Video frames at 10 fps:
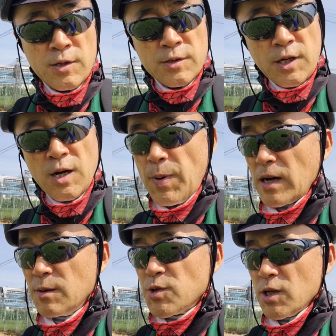제가
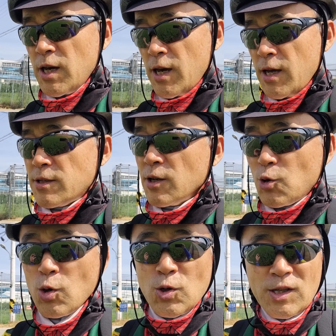방금 전에
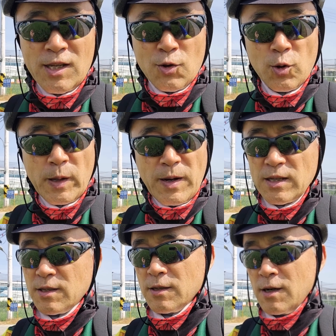전통적인 교배
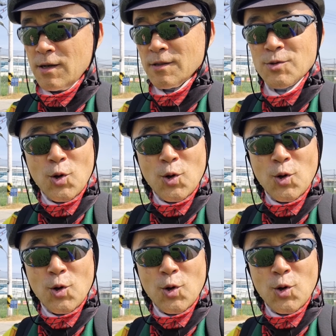방식은